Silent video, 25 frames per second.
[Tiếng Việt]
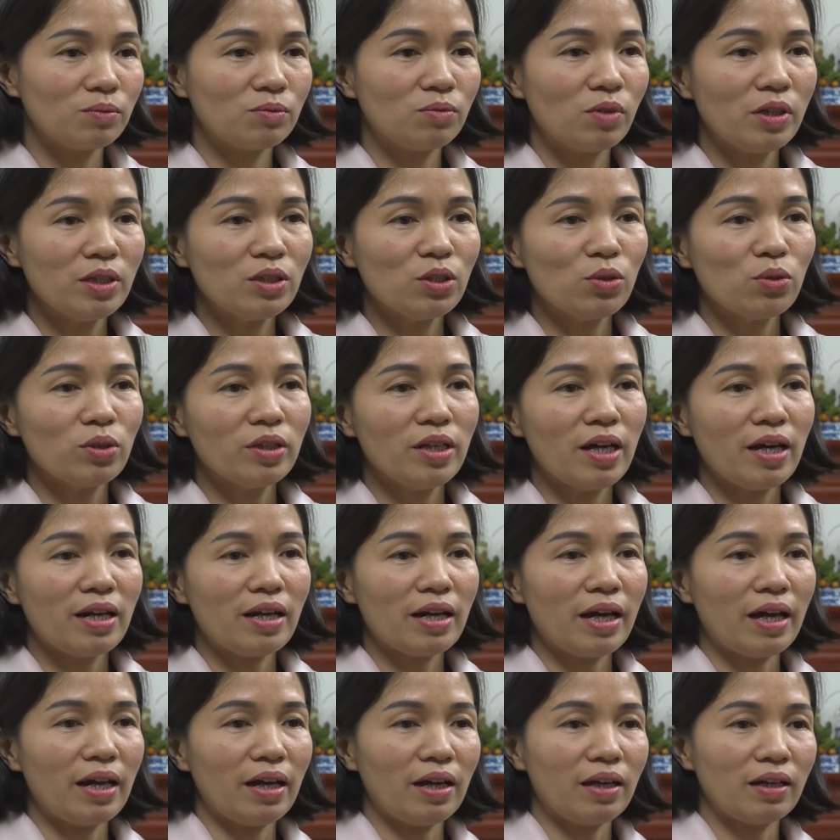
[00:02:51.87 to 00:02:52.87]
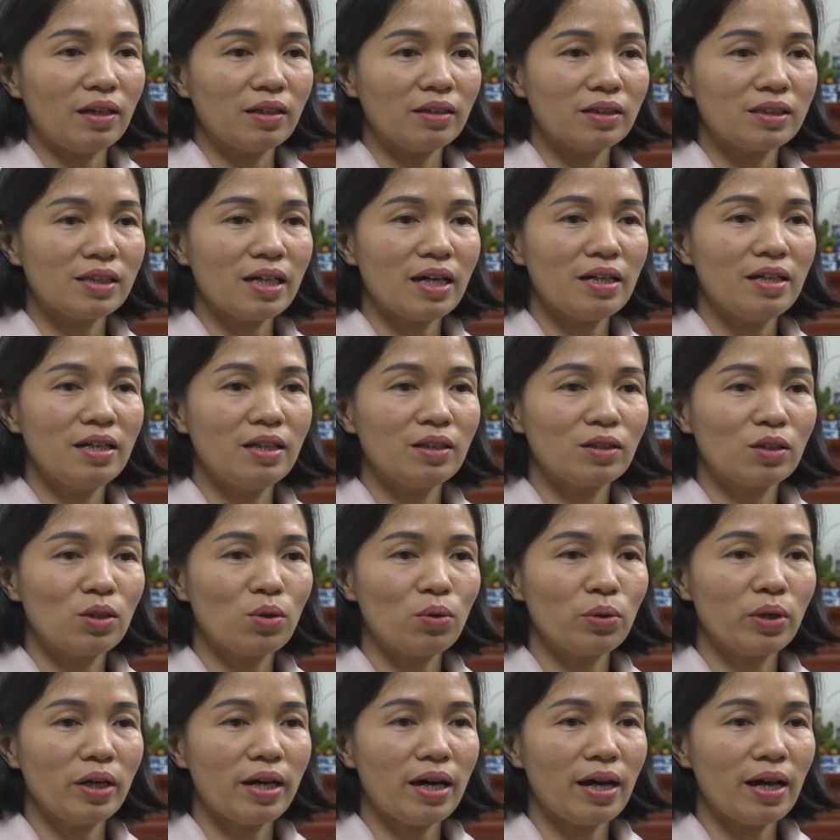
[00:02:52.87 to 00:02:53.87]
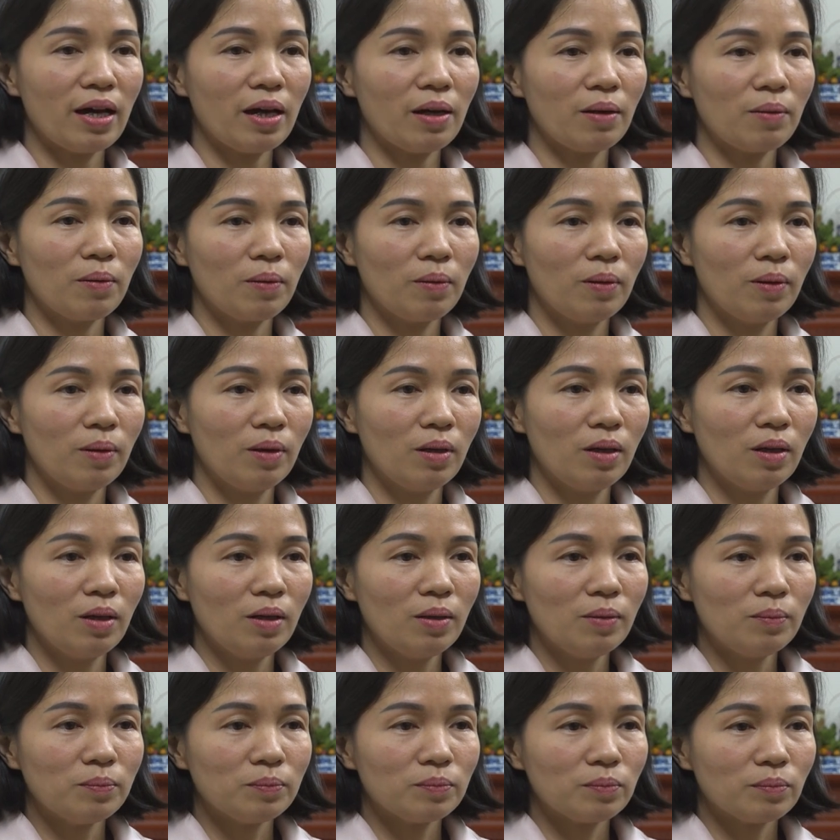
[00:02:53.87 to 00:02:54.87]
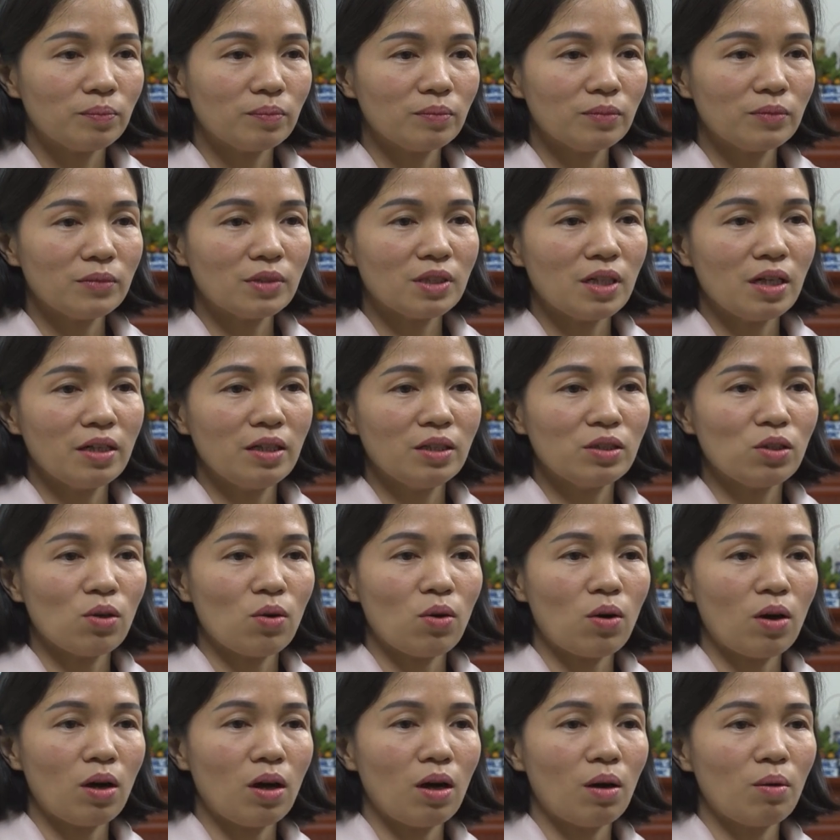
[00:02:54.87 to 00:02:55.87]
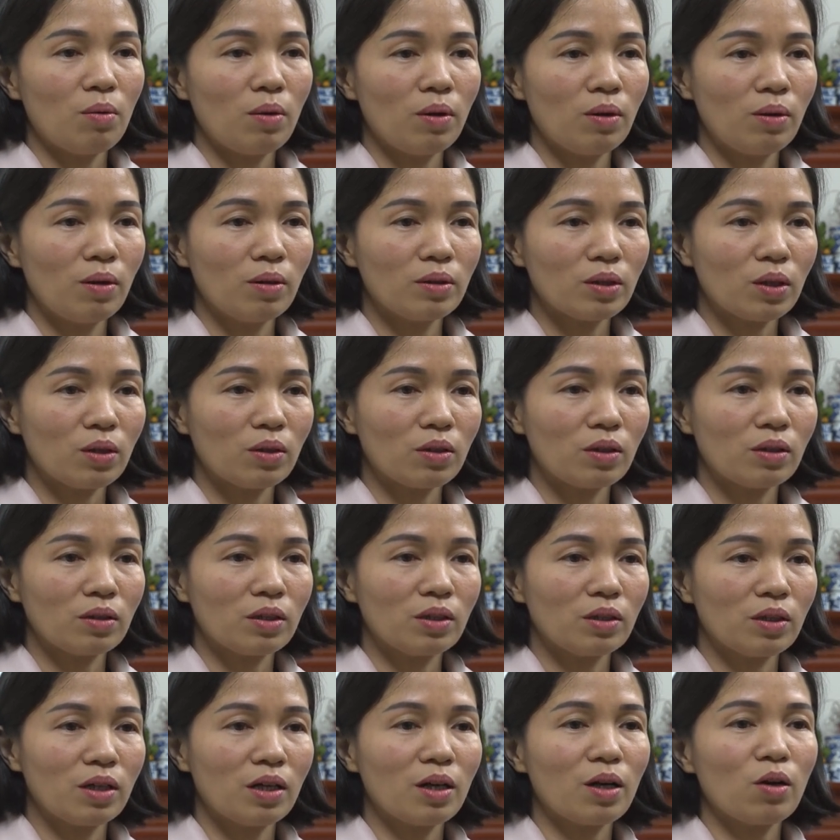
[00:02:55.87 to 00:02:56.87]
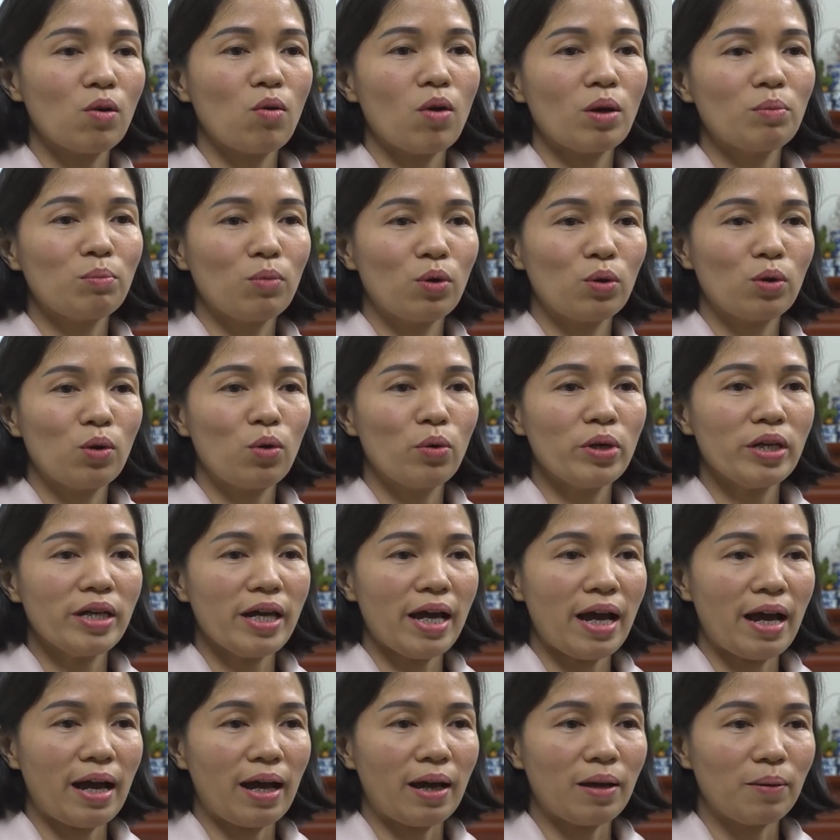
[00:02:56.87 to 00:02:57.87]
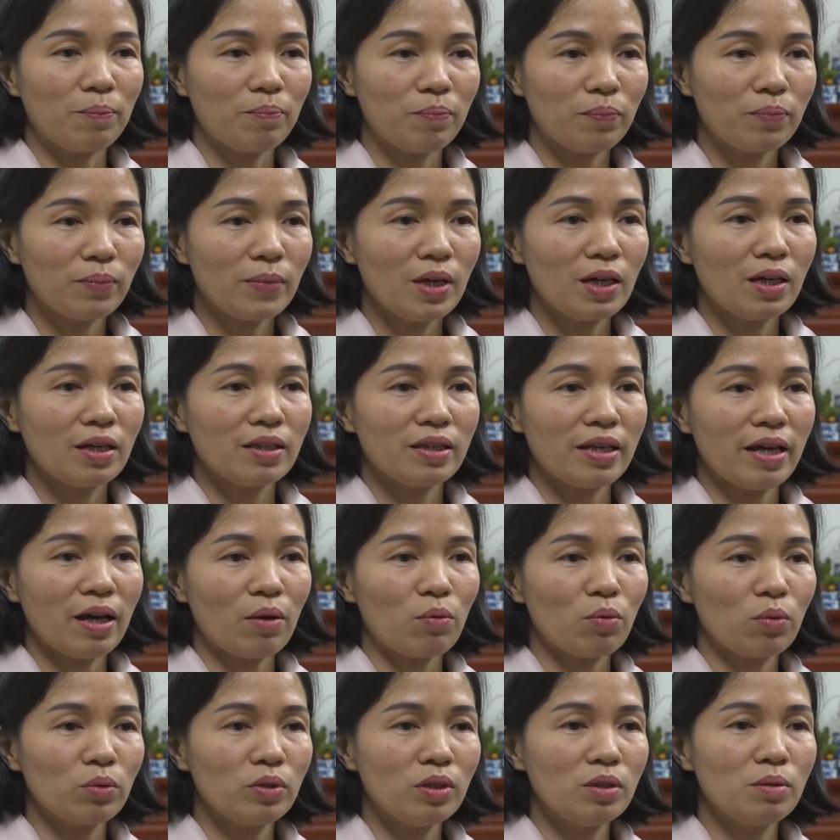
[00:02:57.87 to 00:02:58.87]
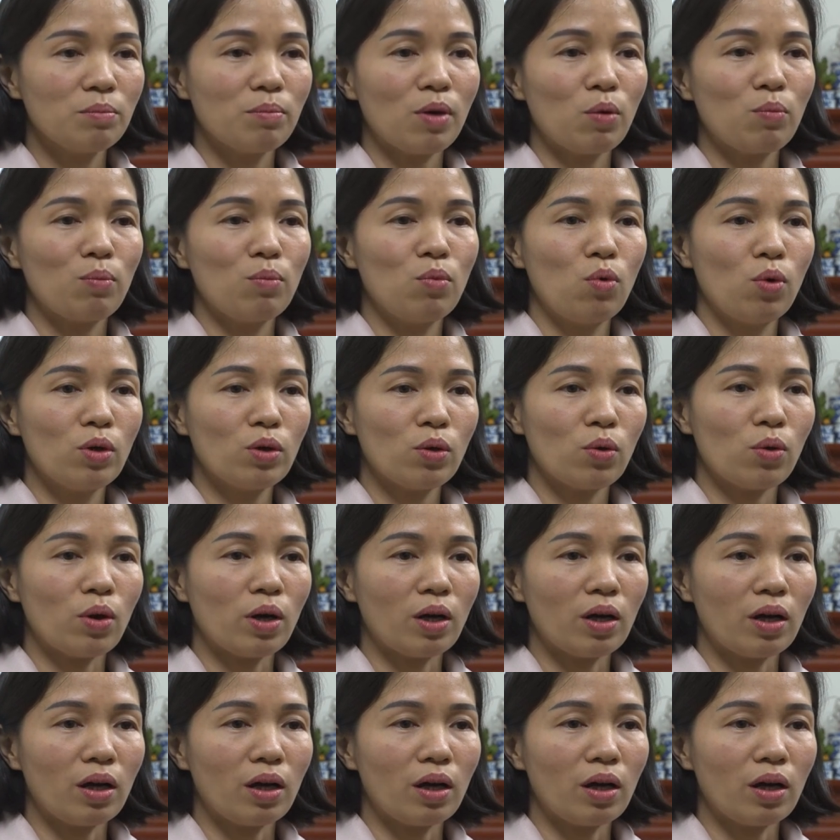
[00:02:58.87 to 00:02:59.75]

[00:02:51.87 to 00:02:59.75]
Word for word: Với số tiền này, gia đình tôi đã xây cho các con một ngôi nhà theo như mong muốn của